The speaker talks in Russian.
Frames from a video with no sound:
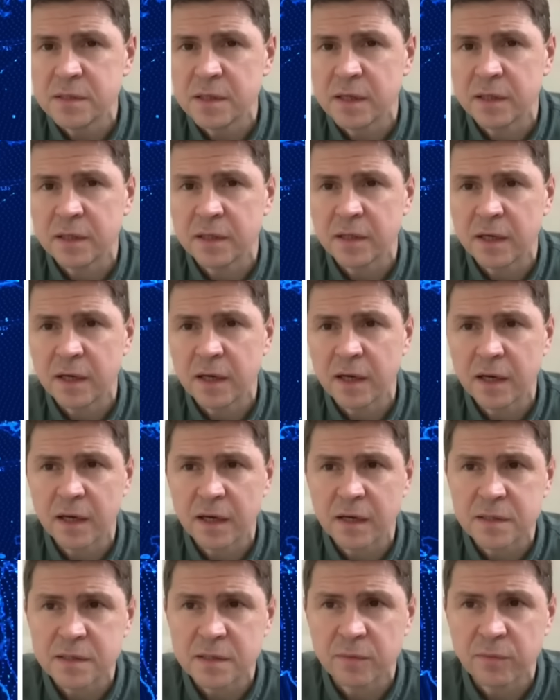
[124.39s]
Она
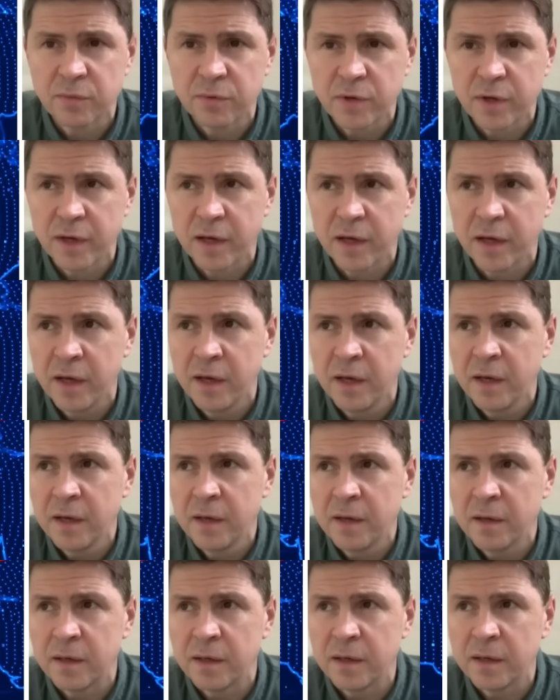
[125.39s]
гораздо более
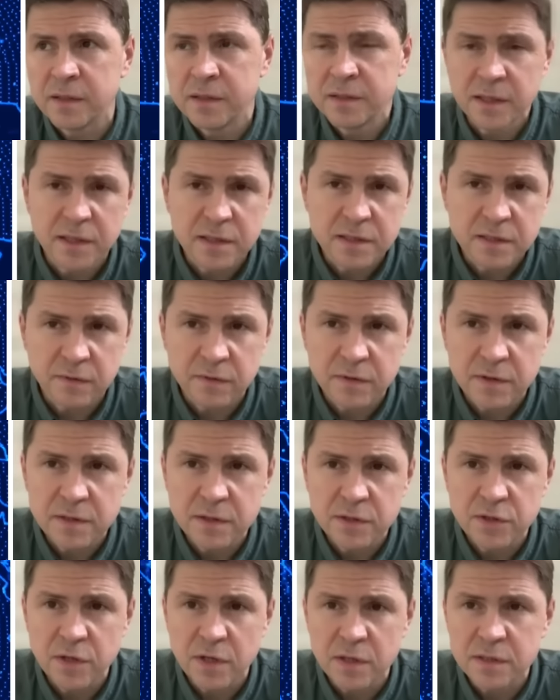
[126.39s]
а, действенна
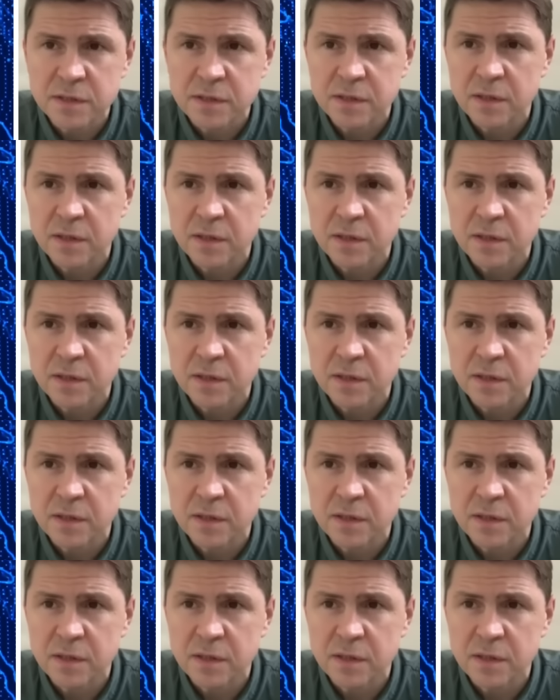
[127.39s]
сейчас,